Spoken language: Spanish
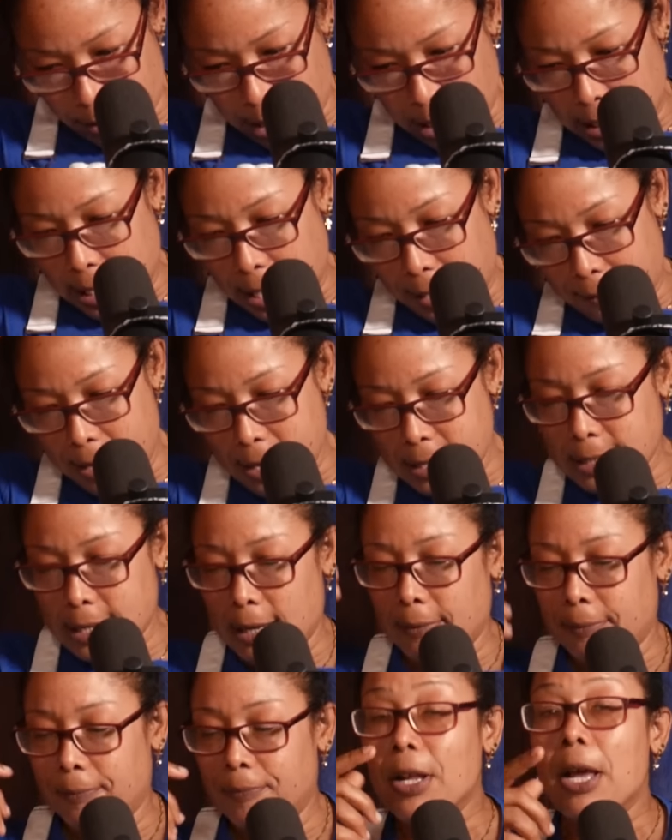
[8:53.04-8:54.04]
de la cabeza.
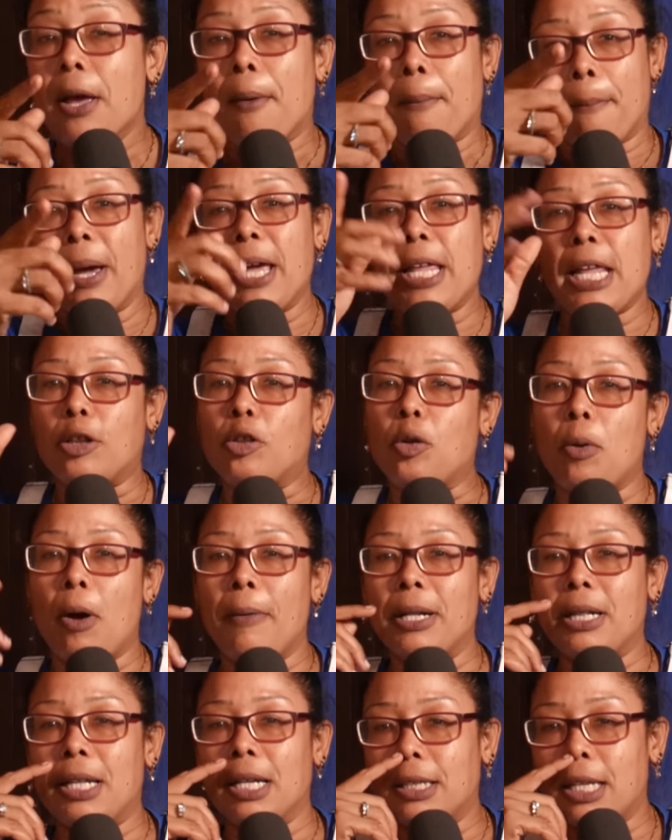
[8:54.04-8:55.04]
Mella, tú a ver
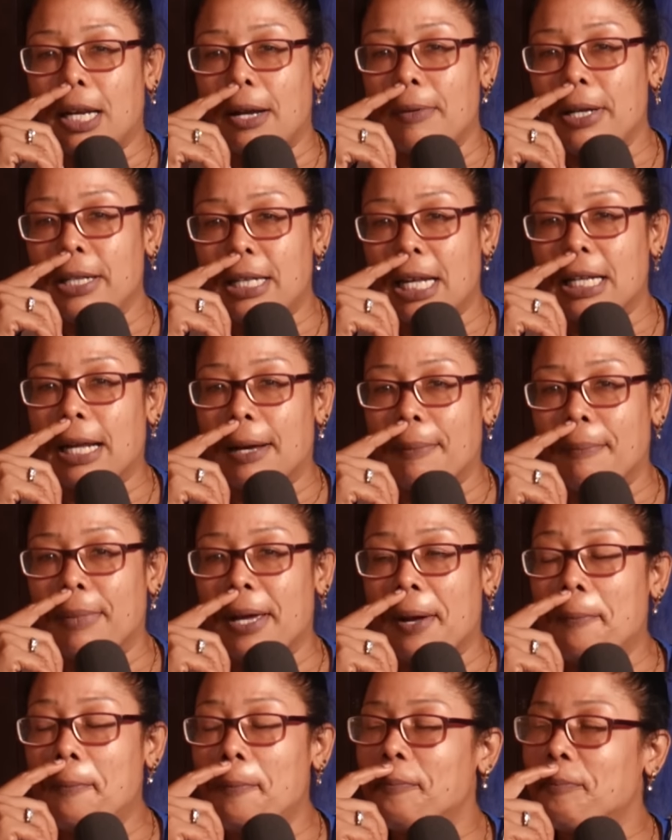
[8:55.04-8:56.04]
esta entrevista
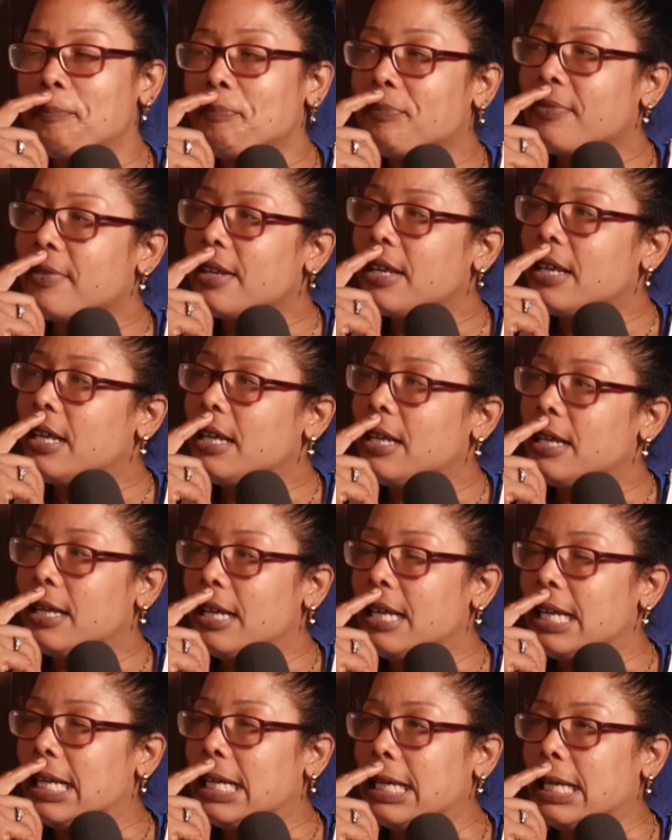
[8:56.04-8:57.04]
también.
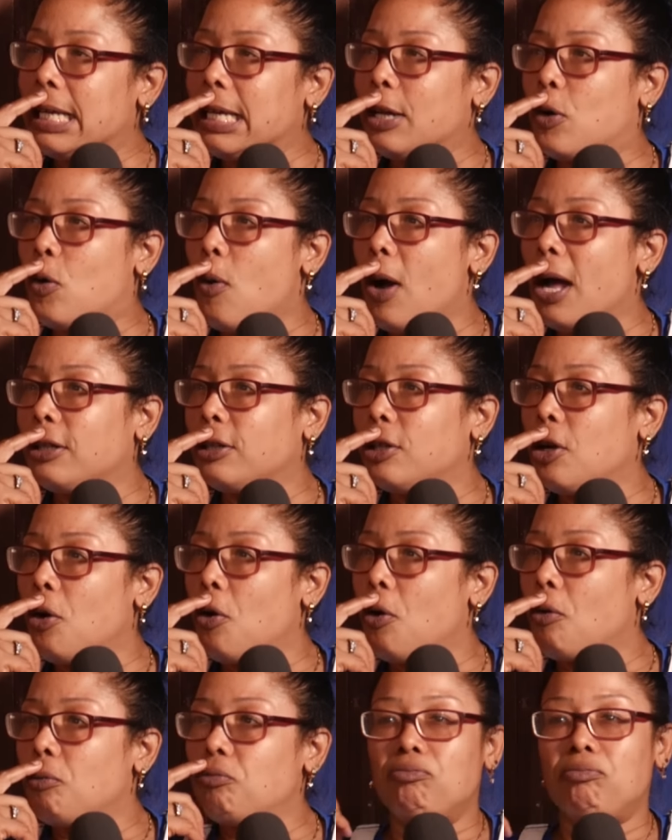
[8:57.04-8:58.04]
Y
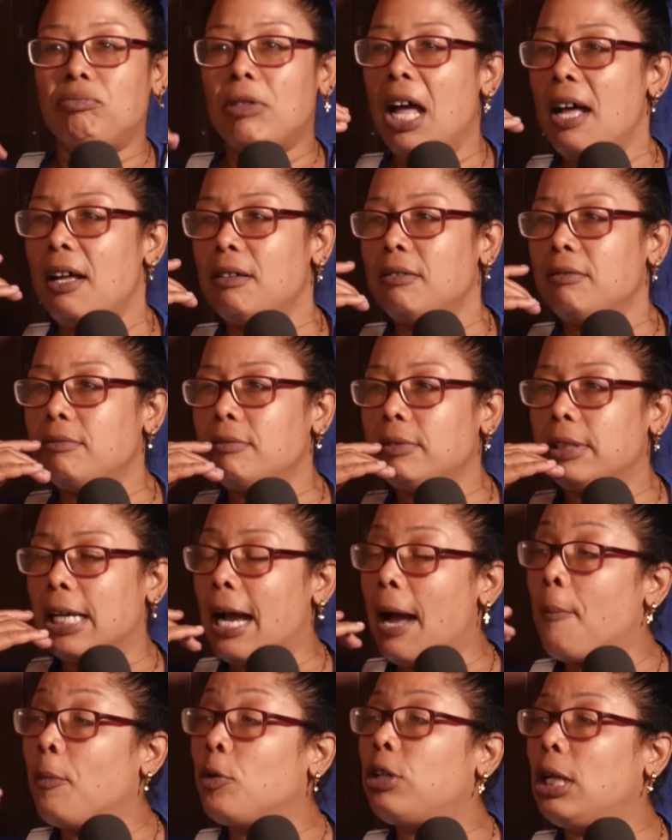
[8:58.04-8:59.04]
cuando, nada,
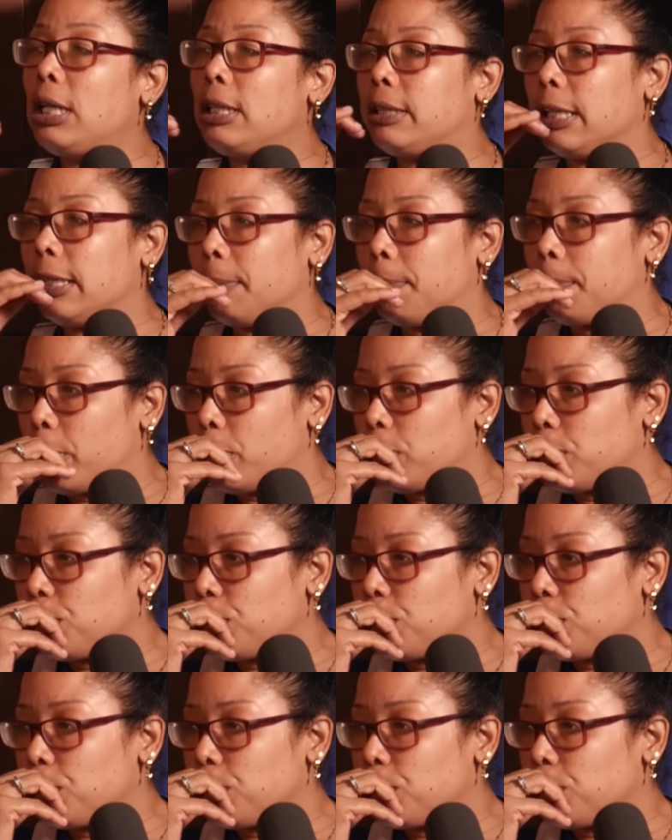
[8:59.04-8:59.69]
llegamos del tipo